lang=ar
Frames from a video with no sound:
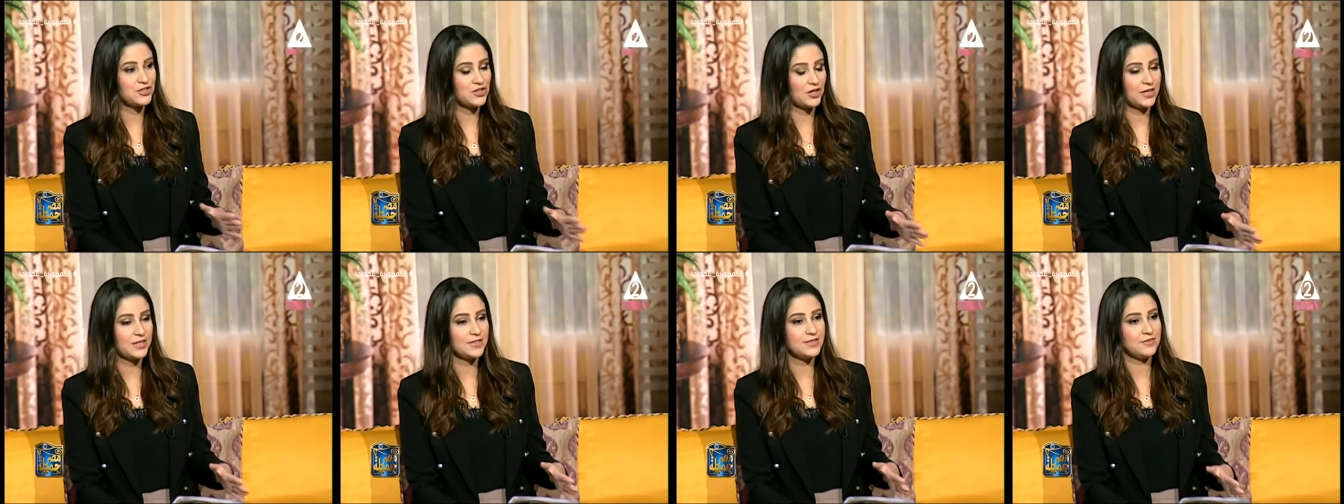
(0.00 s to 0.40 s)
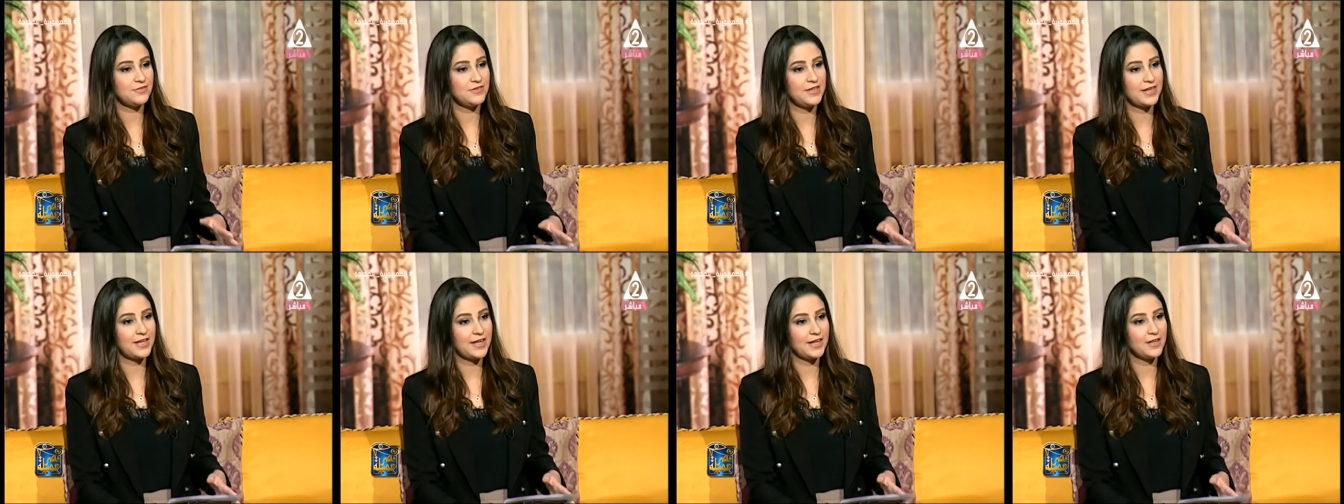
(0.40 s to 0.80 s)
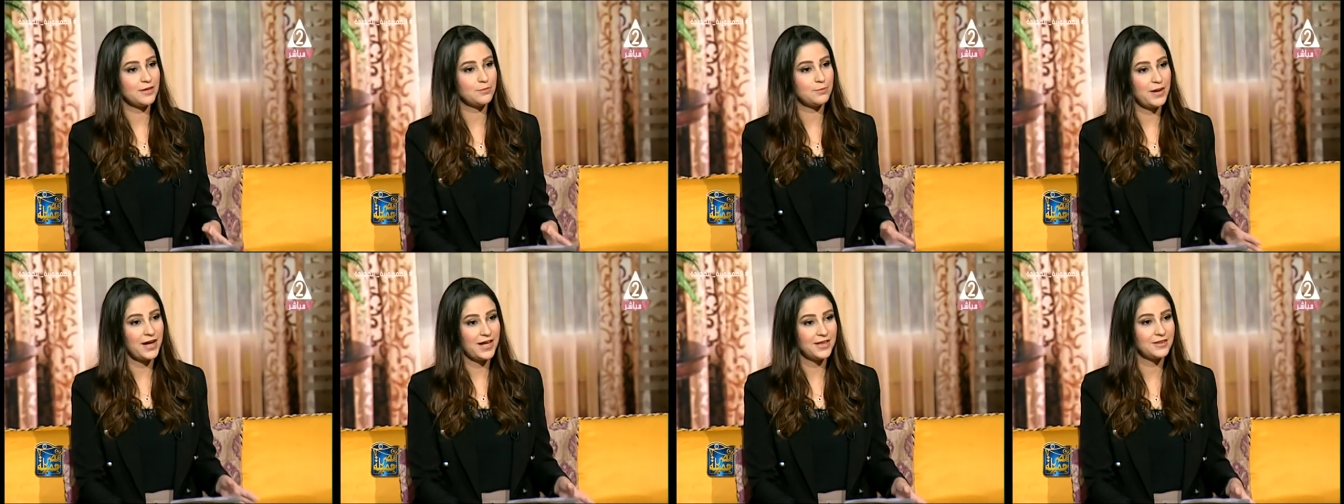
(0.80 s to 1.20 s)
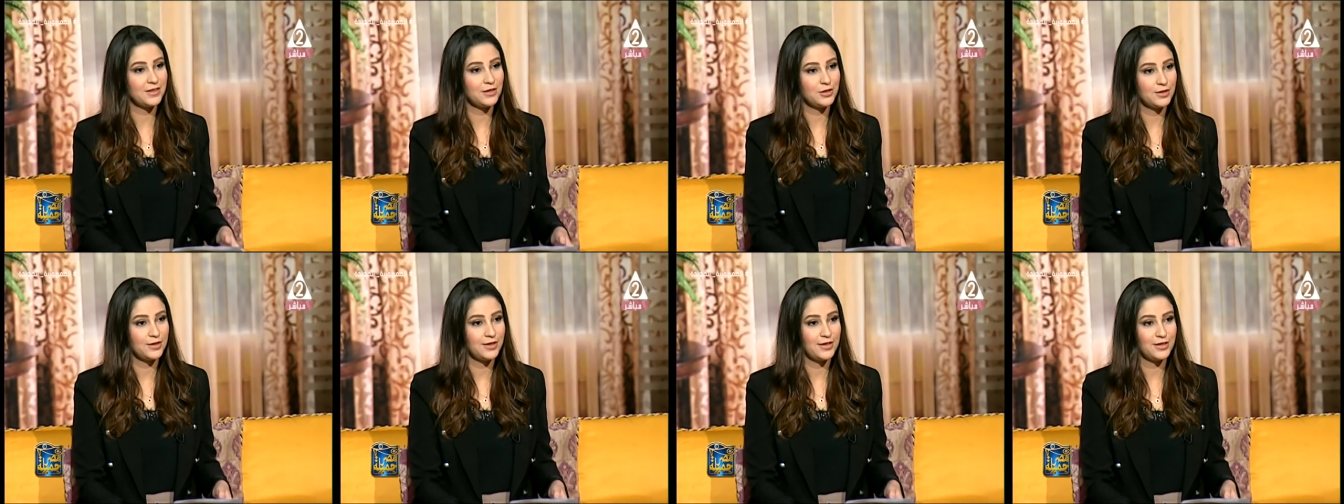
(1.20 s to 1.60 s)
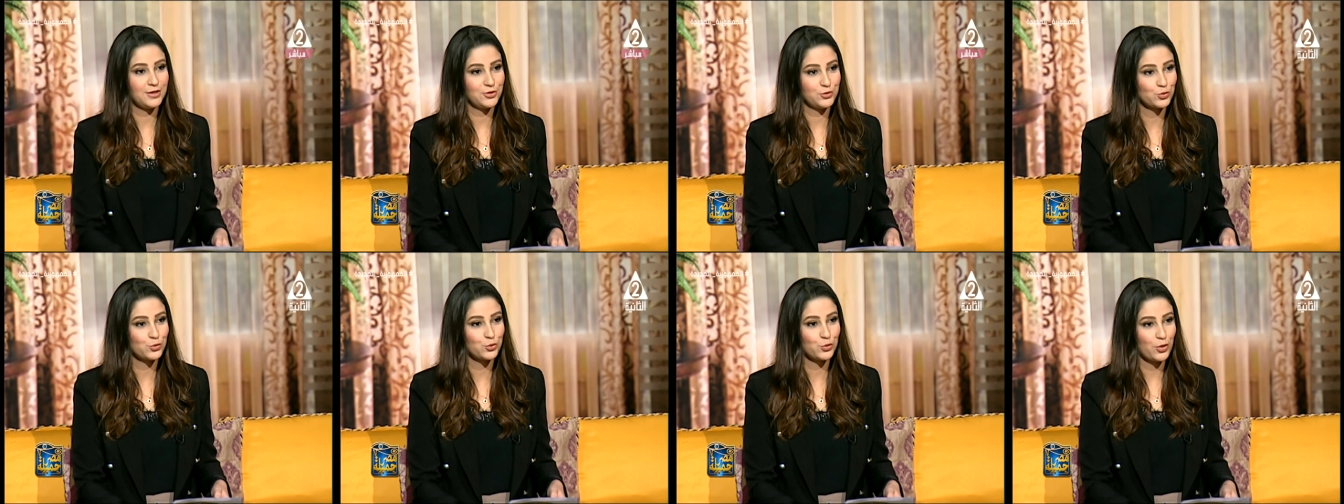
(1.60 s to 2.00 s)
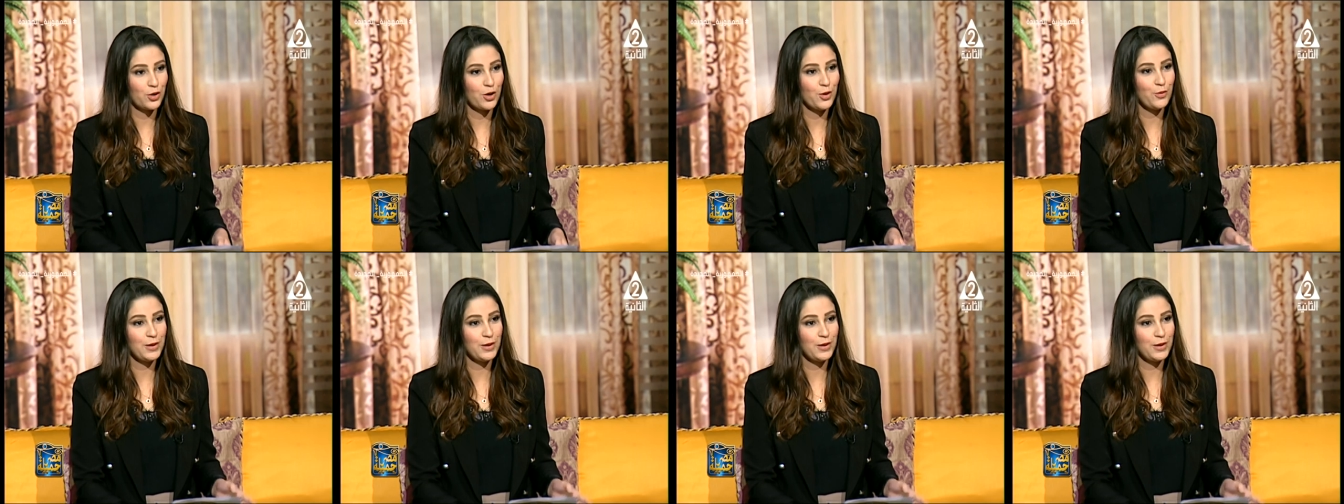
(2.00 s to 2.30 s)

شاركتي فيها كانت بعد الدكتوراه